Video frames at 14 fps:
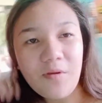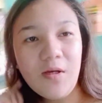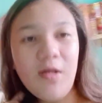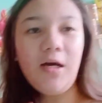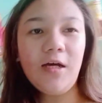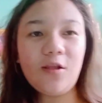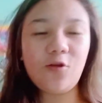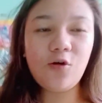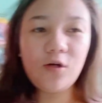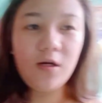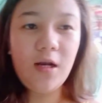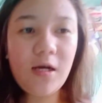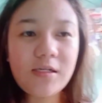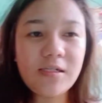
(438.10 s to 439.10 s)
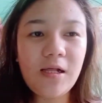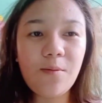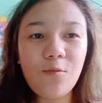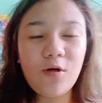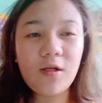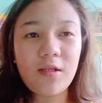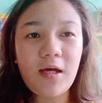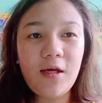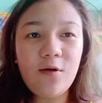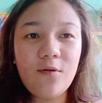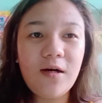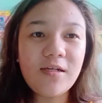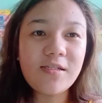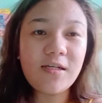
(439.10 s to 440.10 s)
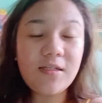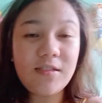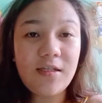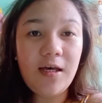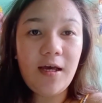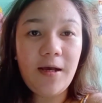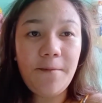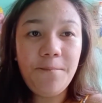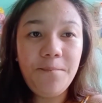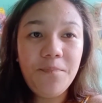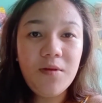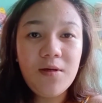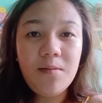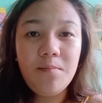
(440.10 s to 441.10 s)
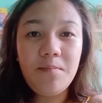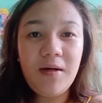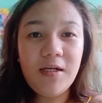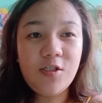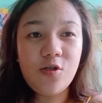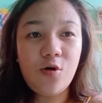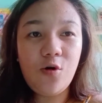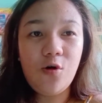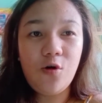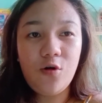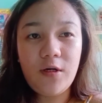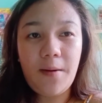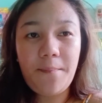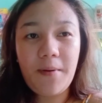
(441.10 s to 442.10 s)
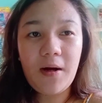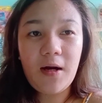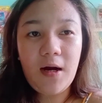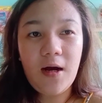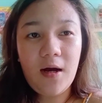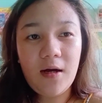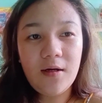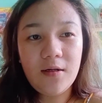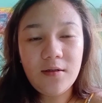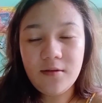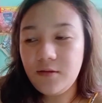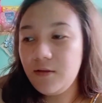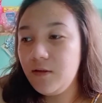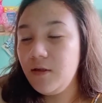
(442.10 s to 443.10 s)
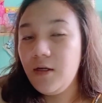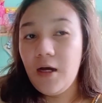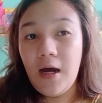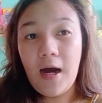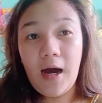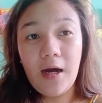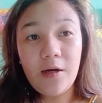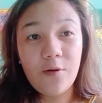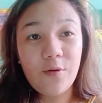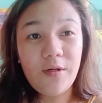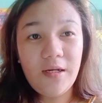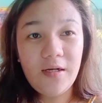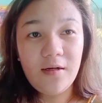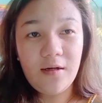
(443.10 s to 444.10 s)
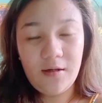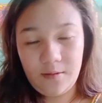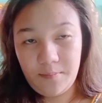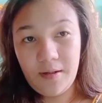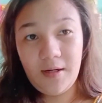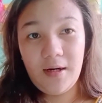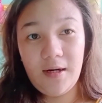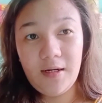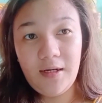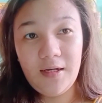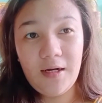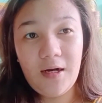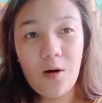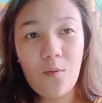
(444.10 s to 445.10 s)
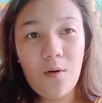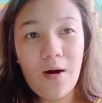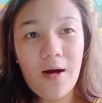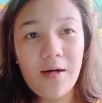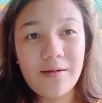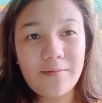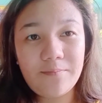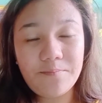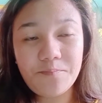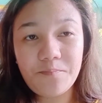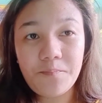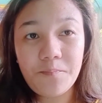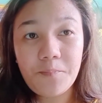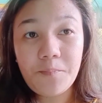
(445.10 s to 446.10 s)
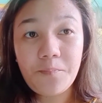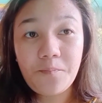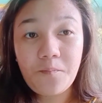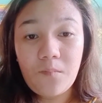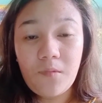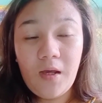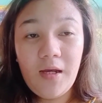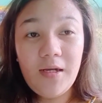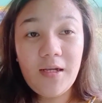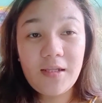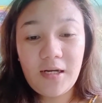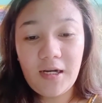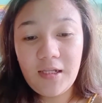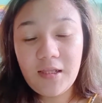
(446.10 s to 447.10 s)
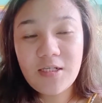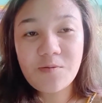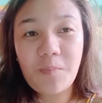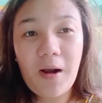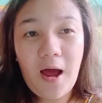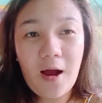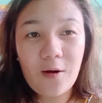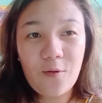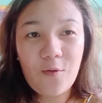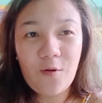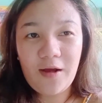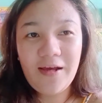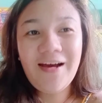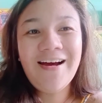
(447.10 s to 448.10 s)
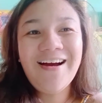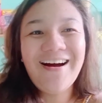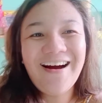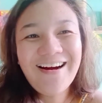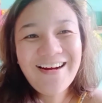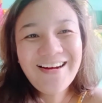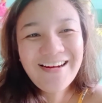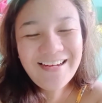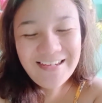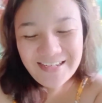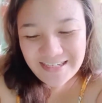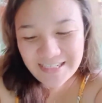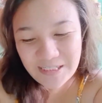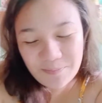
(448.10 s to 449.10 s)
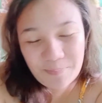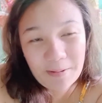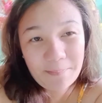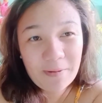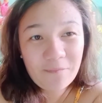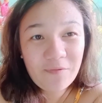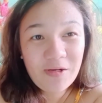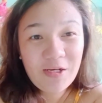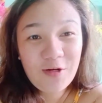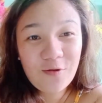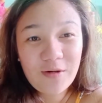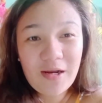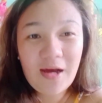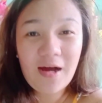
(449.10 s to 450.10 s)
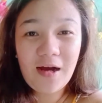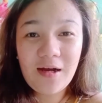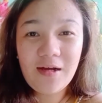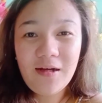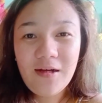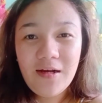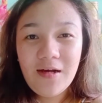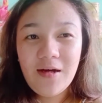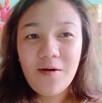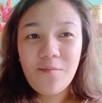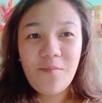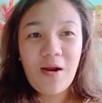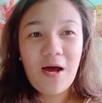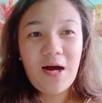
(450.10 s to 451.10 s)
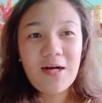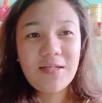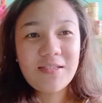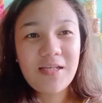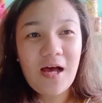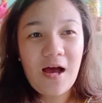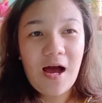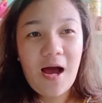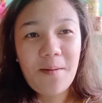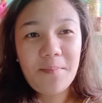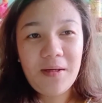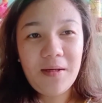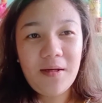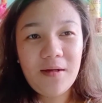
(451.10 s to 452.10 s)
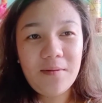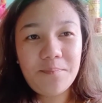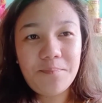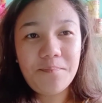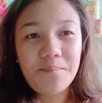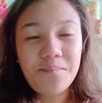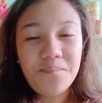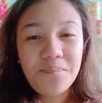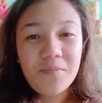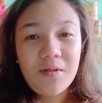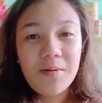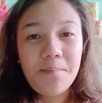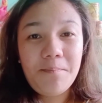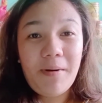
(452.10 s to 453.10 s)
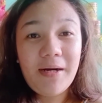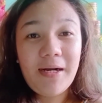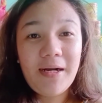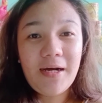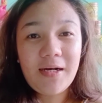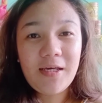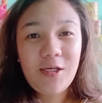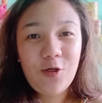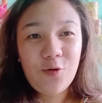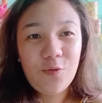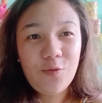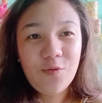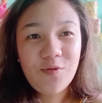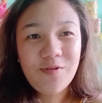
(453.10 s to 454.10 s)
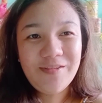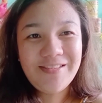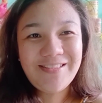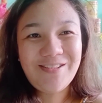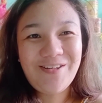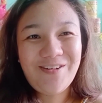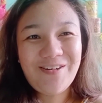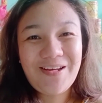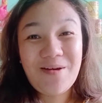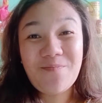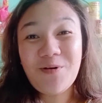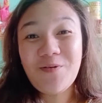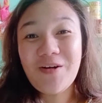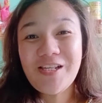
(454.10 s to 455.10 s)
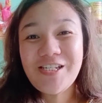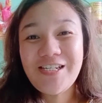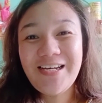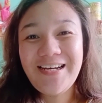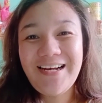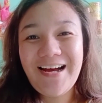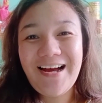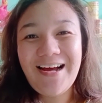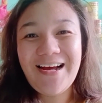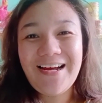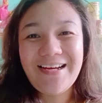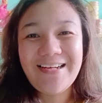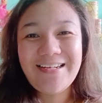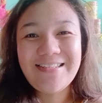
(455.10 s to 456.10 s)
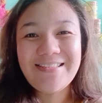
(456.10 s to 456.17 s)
eto relax lang muna tayo guys kasi medyo napaka ano din ng mga ginagawa at inatritis pala ako kaya si Papa Bin yung nag vlog sa aming banana queue. So, keep on watching guys.